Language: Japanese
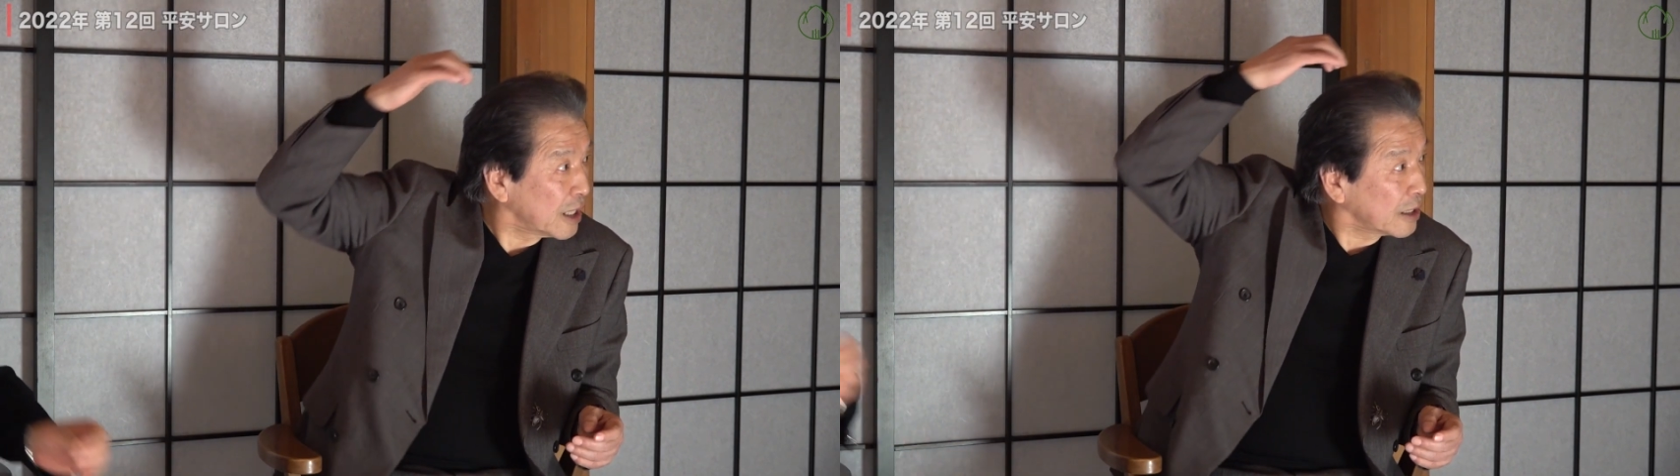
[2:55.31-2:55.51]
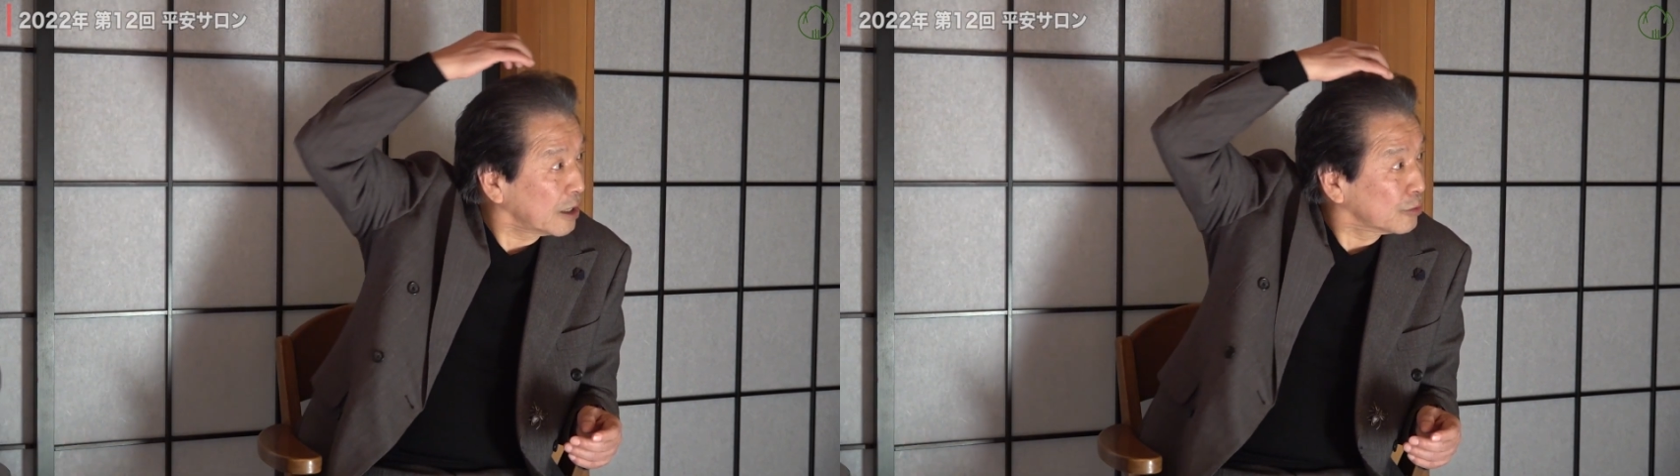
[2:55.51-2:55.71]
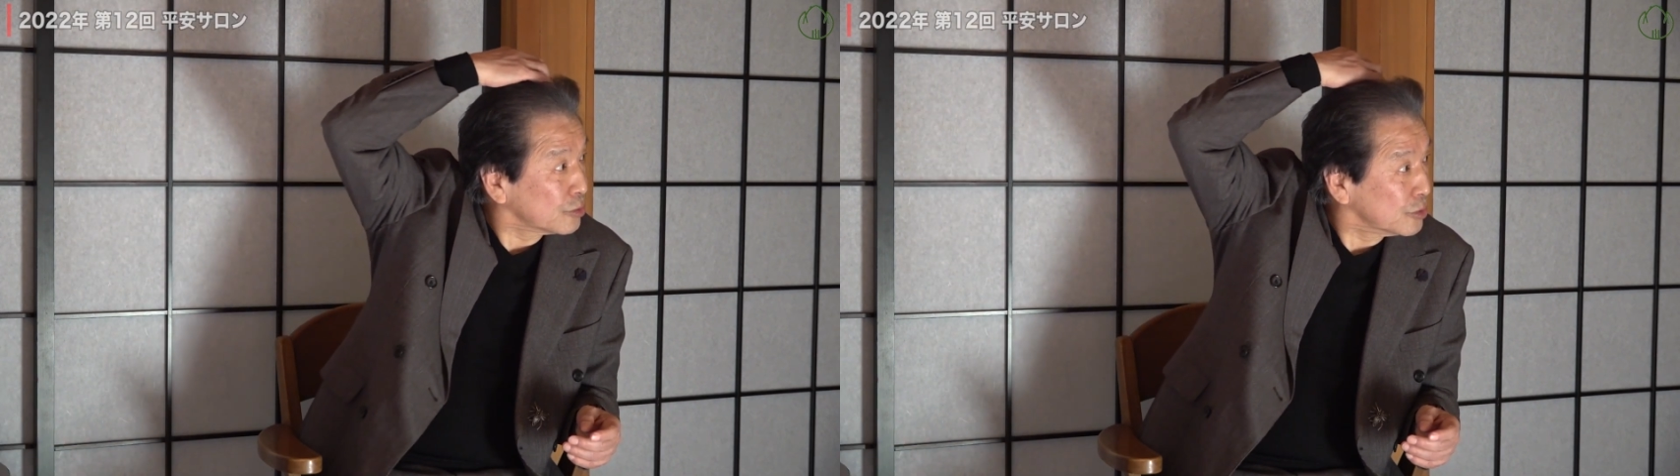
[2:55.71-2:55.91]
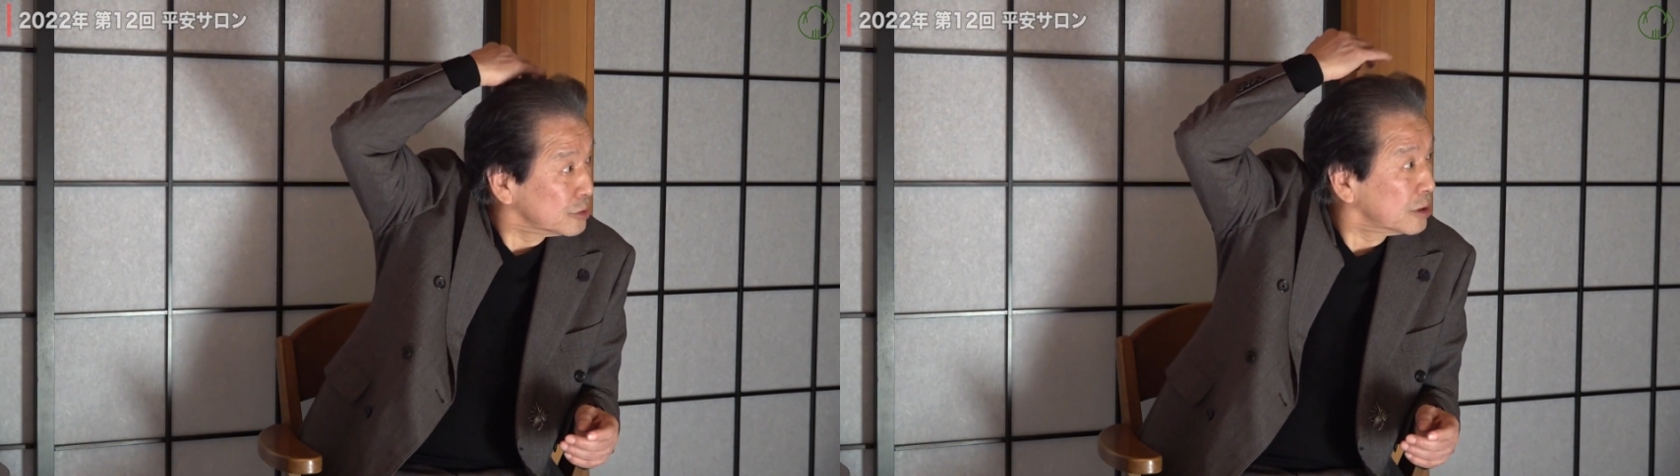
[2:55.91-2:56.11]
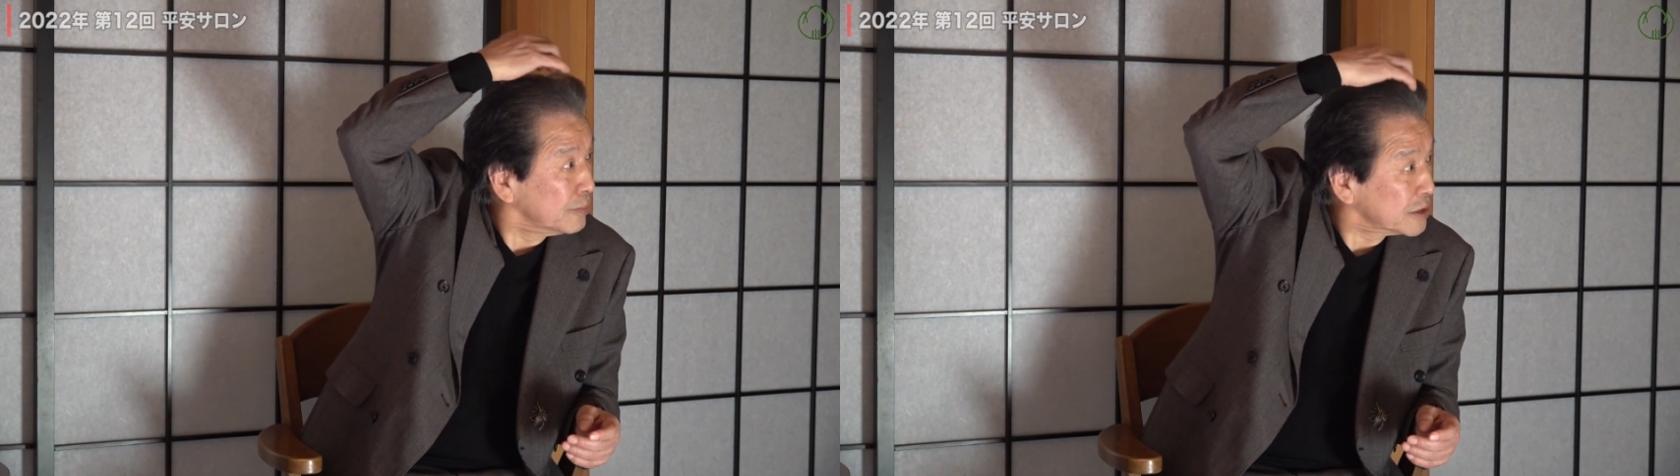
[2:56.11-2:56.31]
サッカーのことを
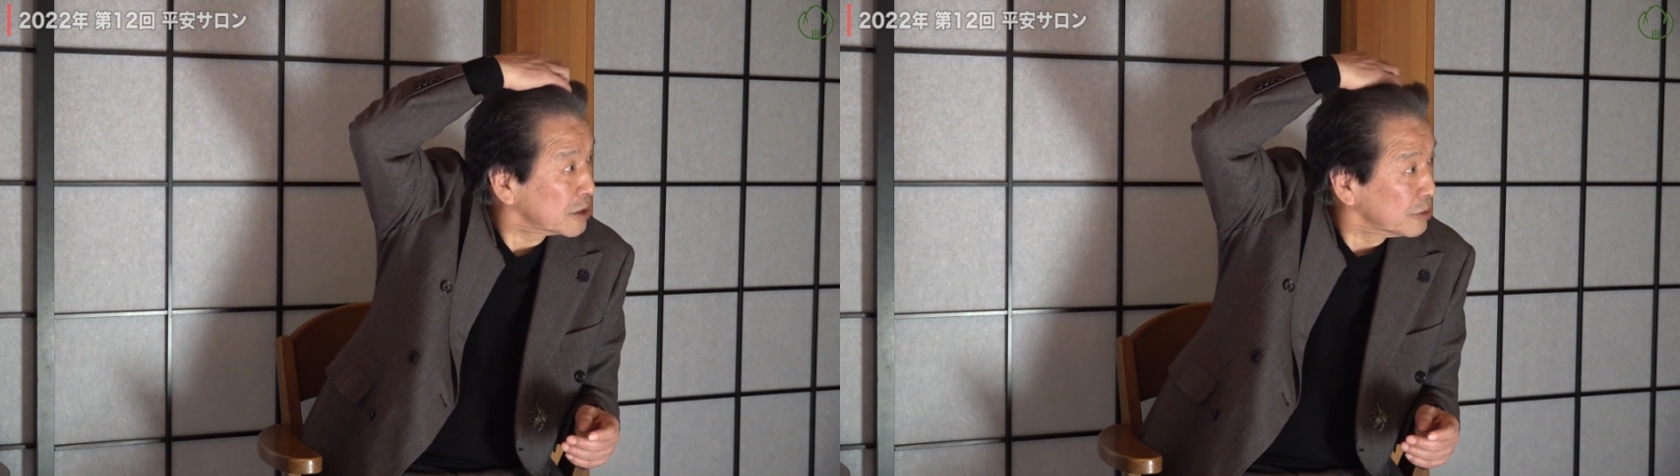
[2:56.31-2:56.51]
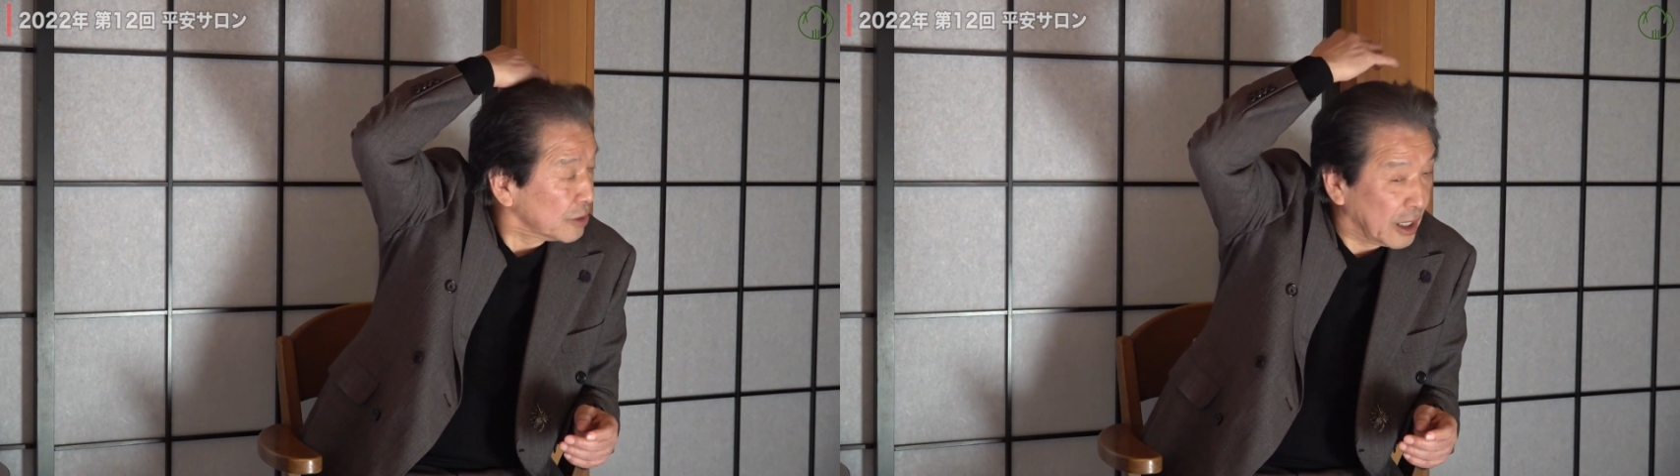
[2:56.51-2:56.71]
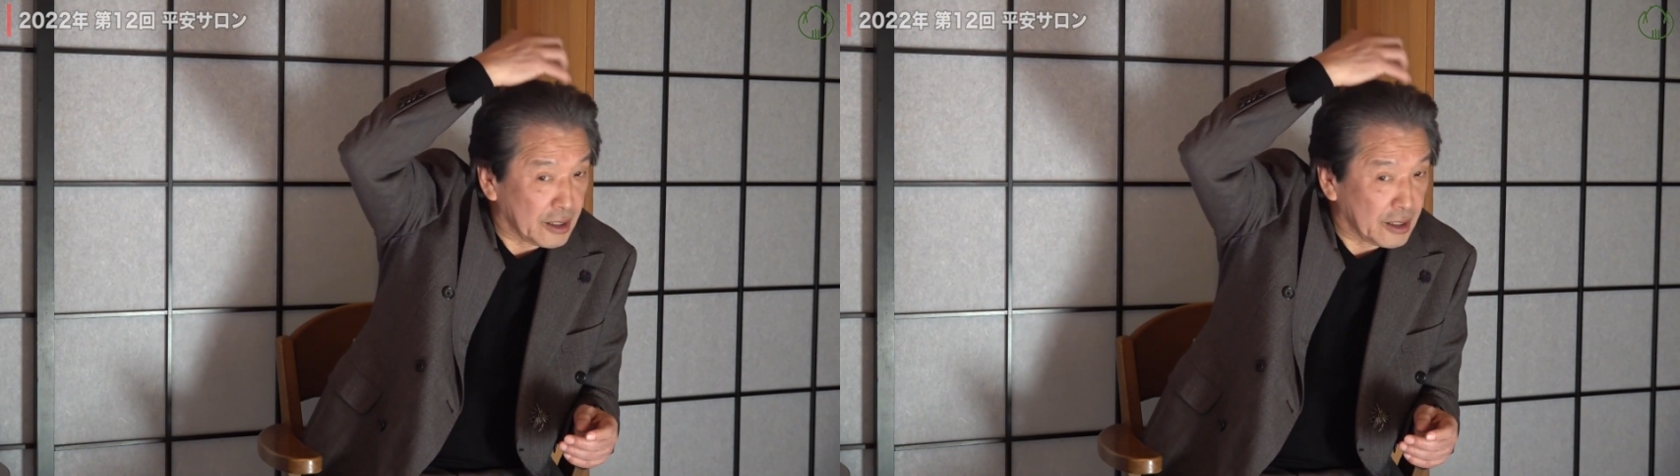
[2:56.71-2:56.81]
言ってますけどね